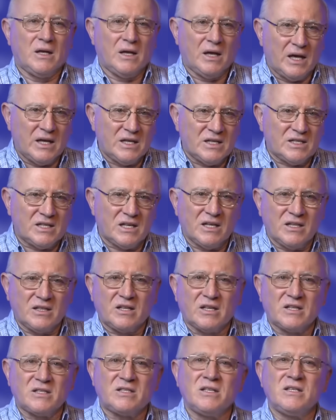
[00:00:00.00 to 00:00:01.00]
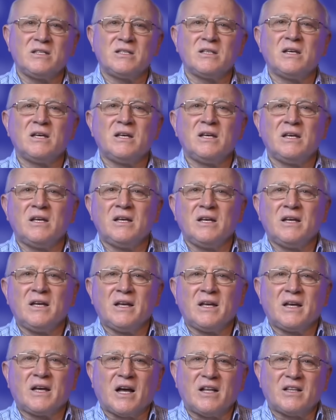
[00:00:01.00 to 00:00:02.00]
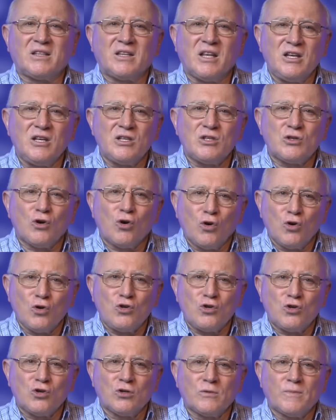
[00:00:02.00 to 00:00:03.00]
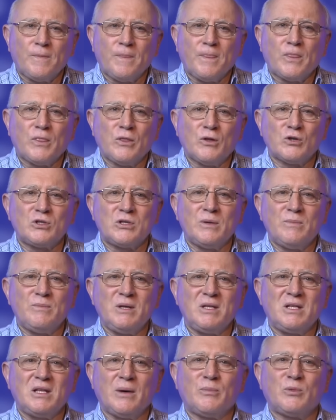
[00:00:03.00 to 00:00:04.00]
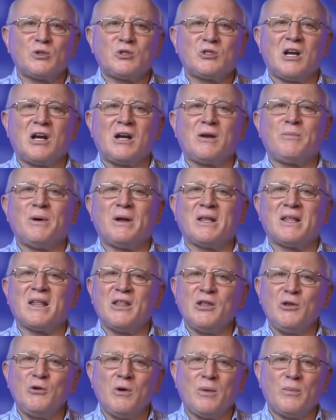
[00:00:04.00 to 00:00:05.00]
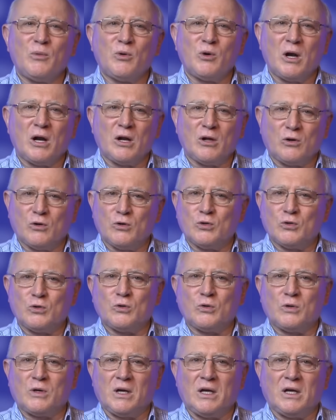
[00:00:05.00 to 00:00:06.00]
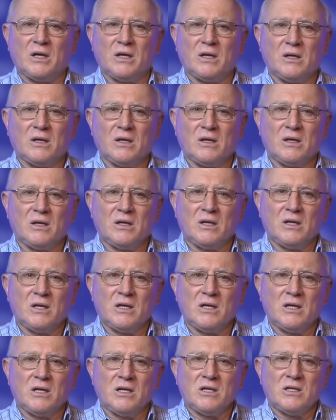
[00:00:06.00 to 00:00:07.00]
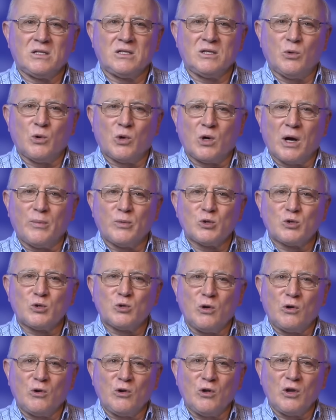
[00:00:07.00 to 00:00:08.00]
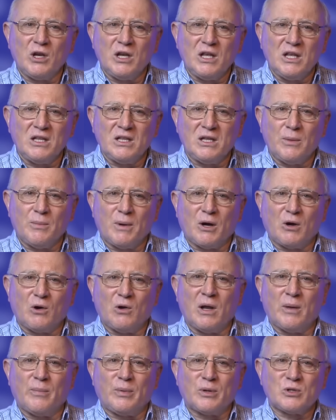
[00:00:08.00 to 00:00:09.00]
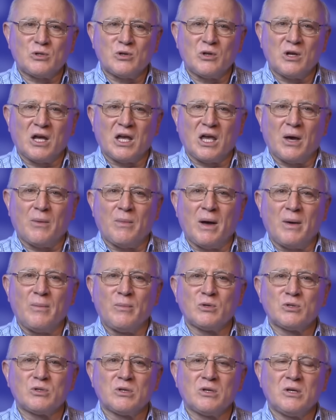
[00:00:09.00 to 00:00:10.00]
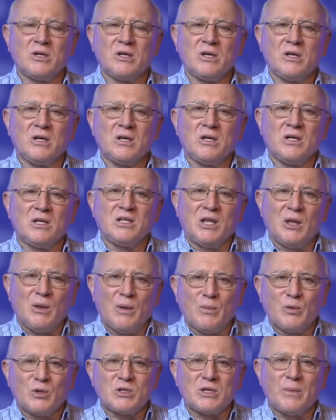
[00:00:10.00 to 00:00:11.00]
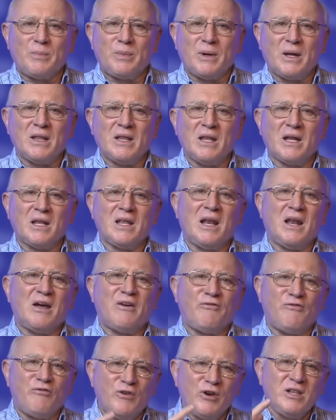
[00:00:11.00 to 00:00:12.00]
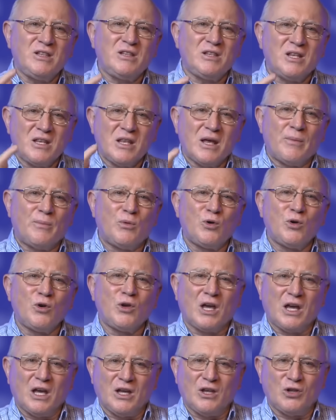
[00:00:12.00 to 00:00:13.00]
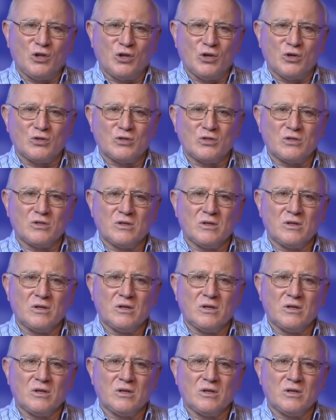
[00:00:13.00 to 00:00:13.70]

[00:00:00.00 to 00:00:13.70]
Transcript: En síntesis, Cantares 8 nos invita a mostrar verdadero amor al cónyuge. Si buscamos una unión íntima con la persona que amamos, debemos aprender de la fuente de amor que es Dios.